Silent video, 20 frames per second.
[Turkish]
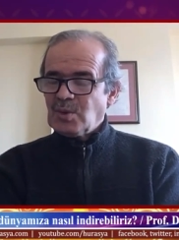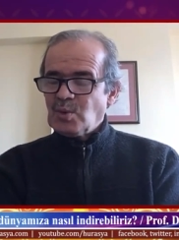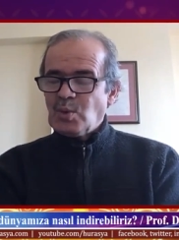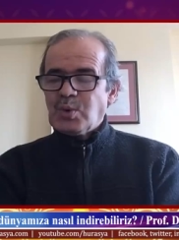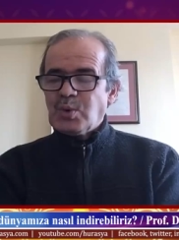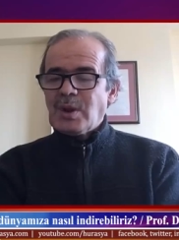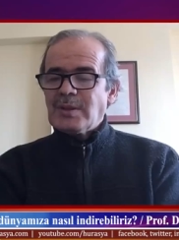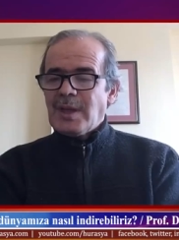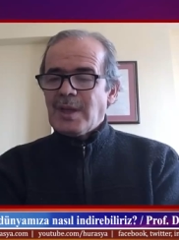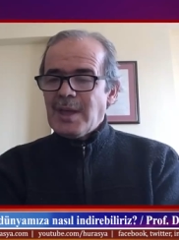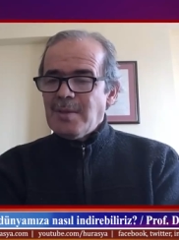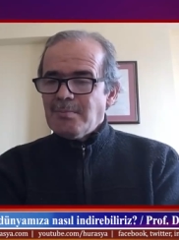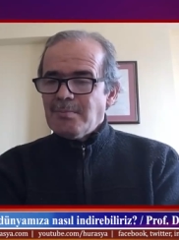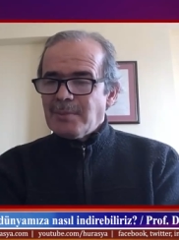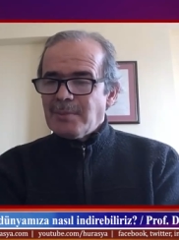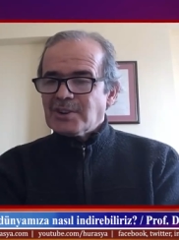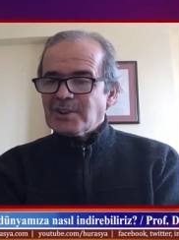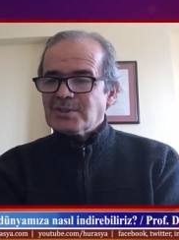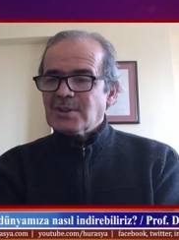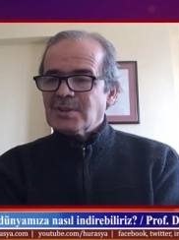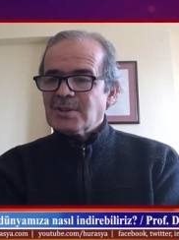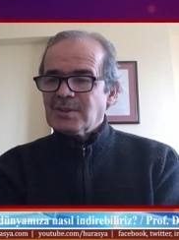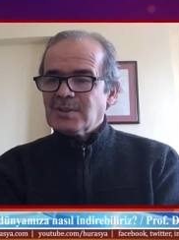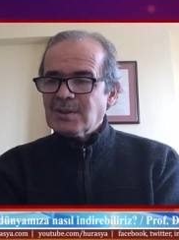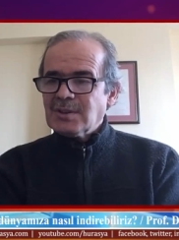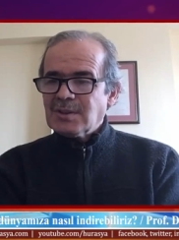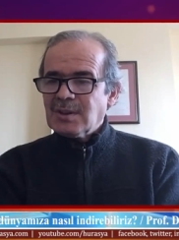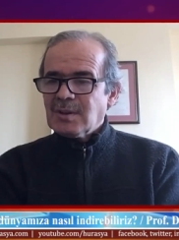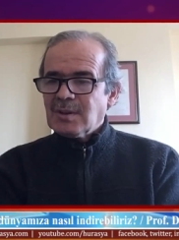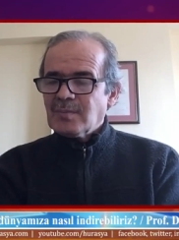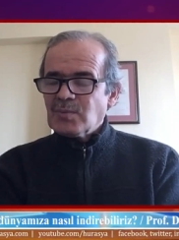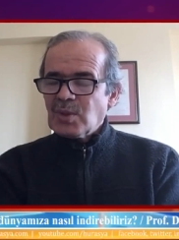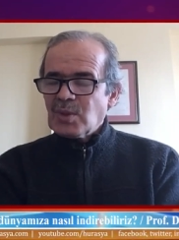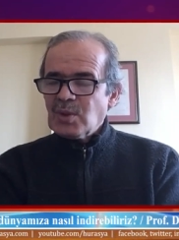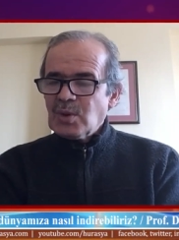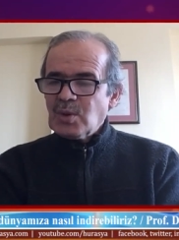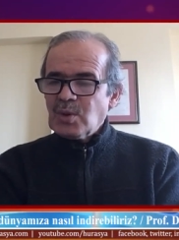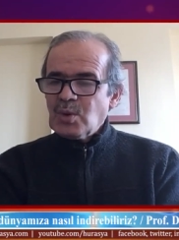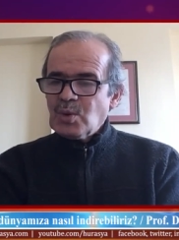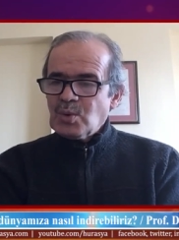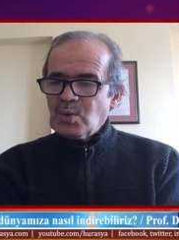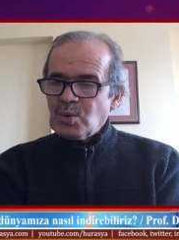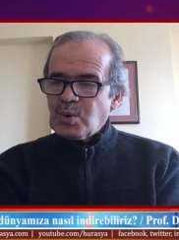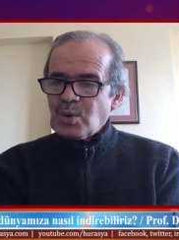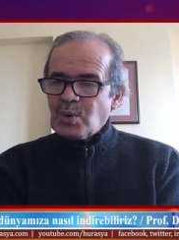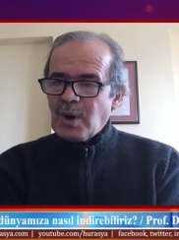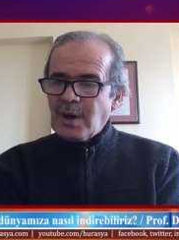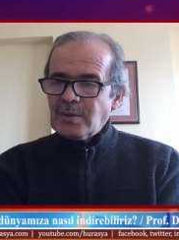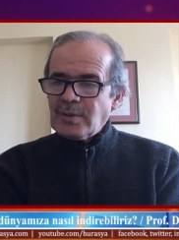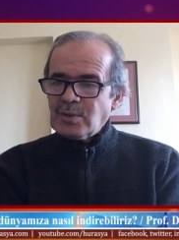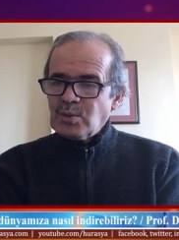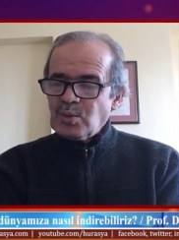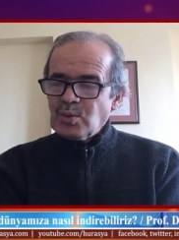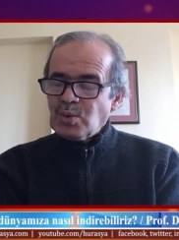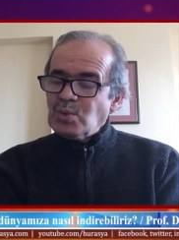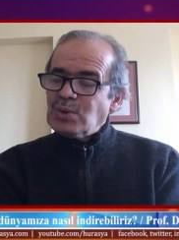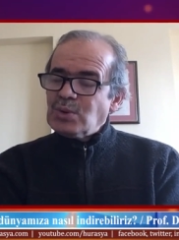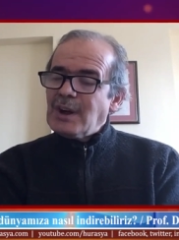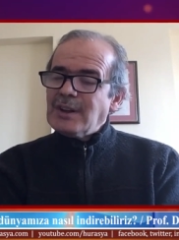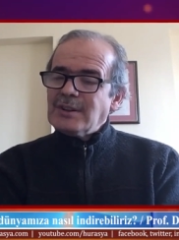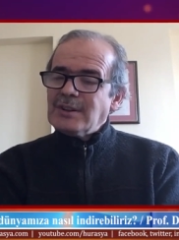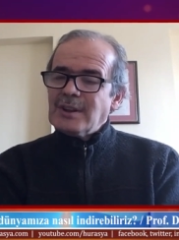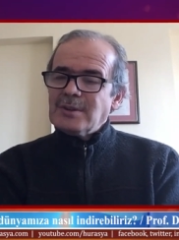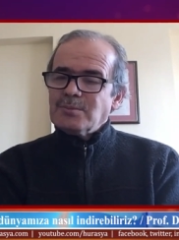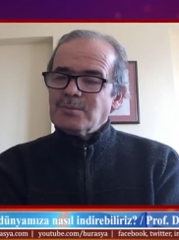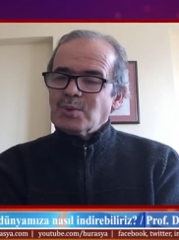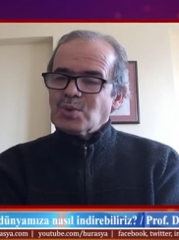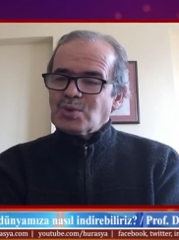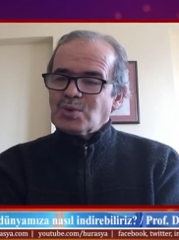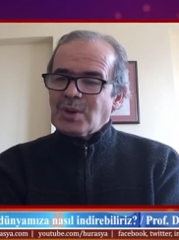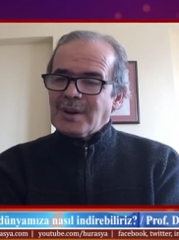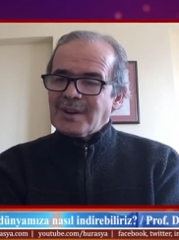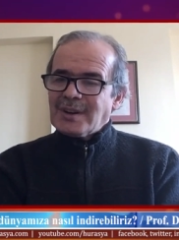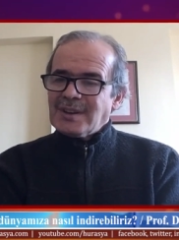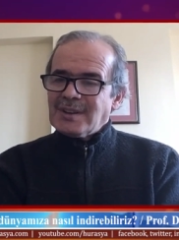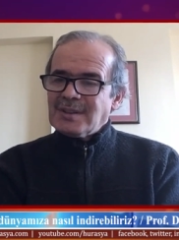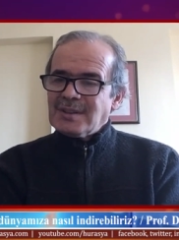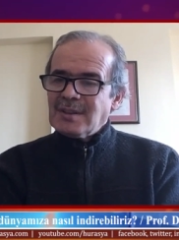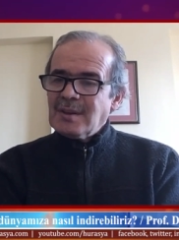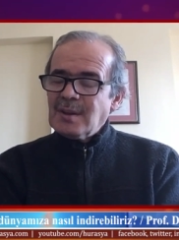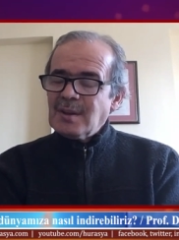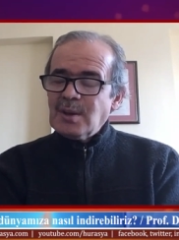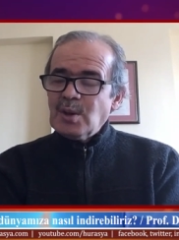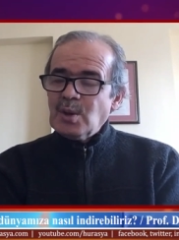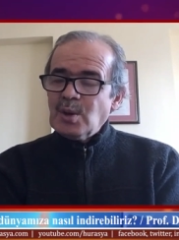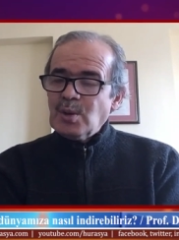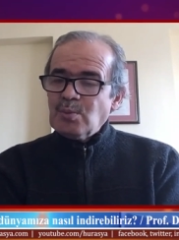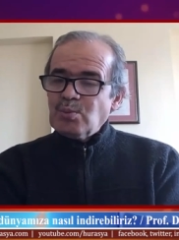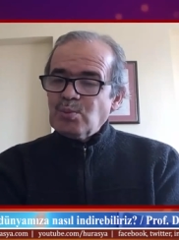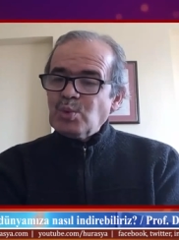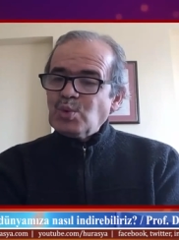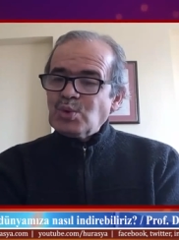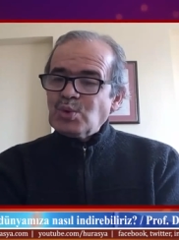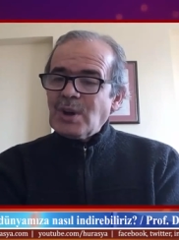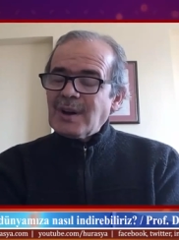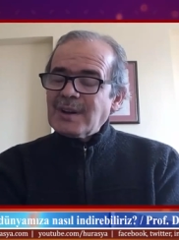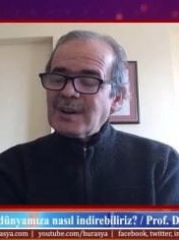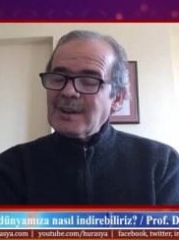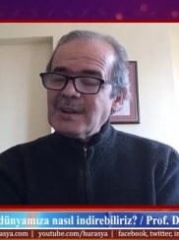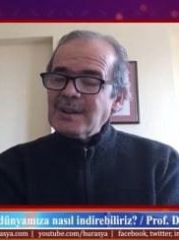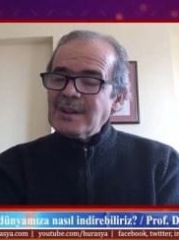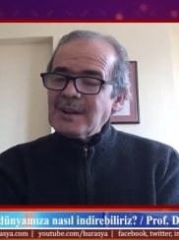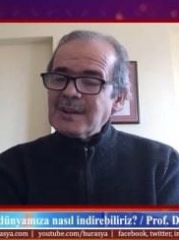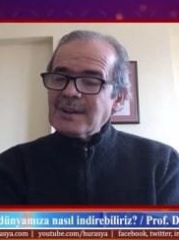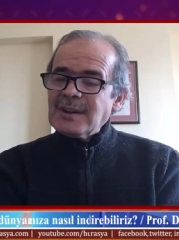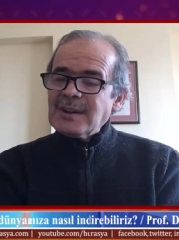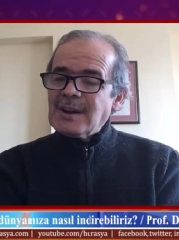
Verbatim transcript: Kur'an en başına der ki Kur'an hüdenlil müttakin, müttakilere